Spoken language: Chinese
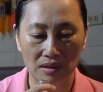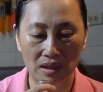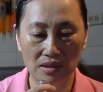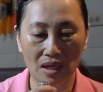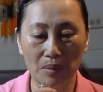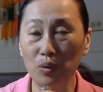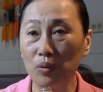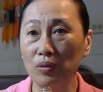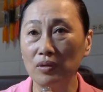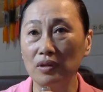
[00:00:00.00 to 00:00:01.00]
来参
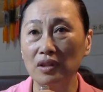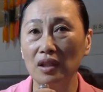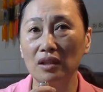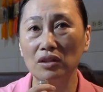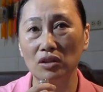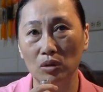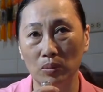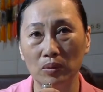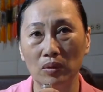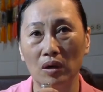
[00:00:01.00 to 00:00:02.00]
悟即个造
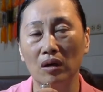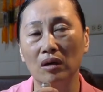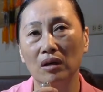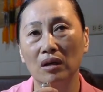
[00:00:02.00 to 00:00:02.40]
福吼，